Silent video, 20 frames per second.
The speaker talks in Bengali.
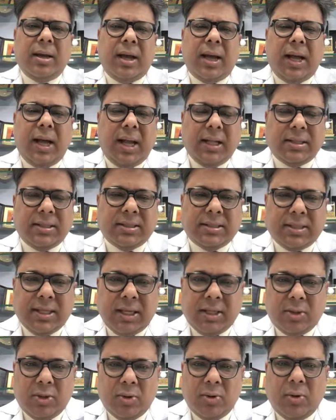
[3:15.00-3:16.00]
হাতটা
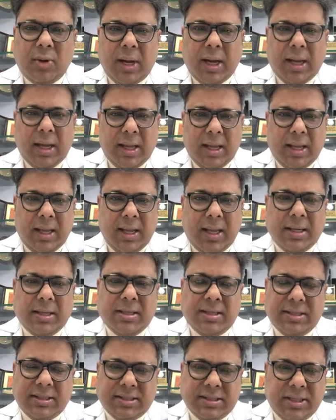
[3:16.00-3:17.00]
ধোয়া
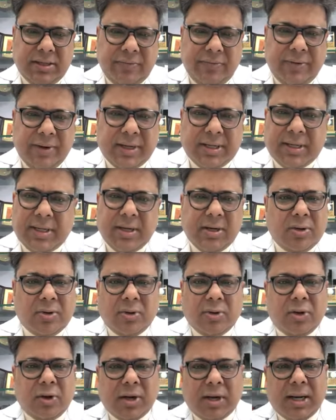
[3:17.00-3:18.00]
ডিসইনফেক্টেন্টও
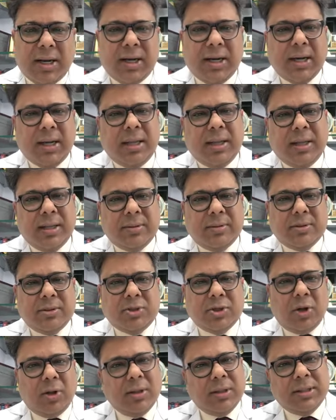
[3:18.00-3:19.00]
দরকার নেই
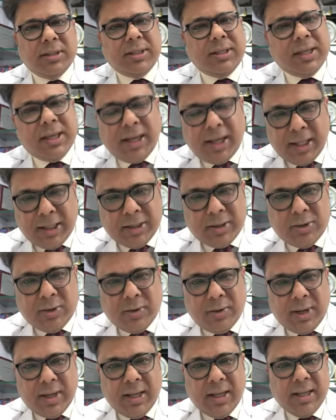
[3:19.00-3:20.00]
জল দিয়ে হাত
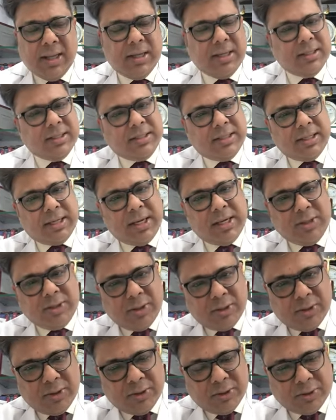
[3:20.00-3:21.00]
ধোয়া সেটাই
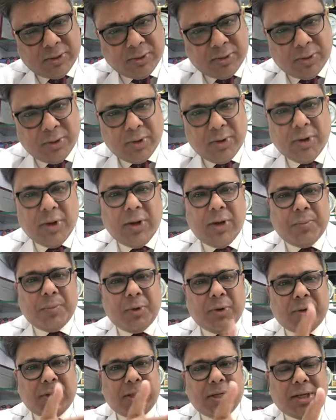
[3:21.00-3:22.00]
যথেষ্ট
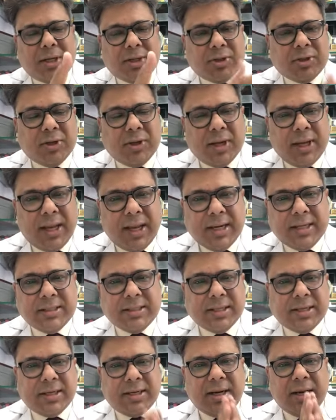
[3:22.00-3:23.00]
প্রত্যেকের সঙ্গে
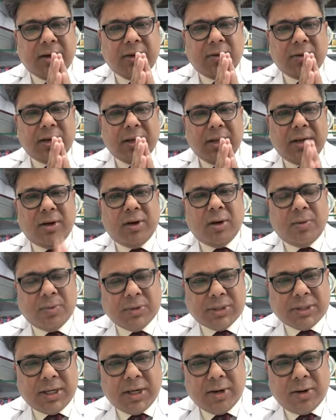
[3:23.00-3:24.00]
হ্যান্ডশেক না করে
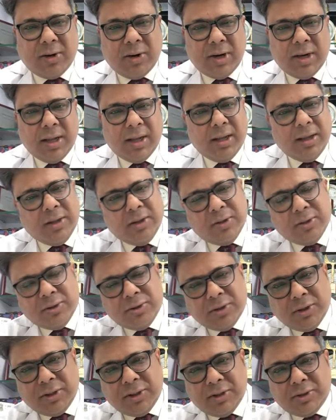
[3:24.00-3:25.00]
নমস্কার করা
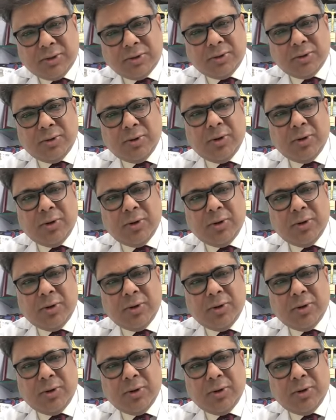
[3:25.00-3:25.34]
যথেষ্ট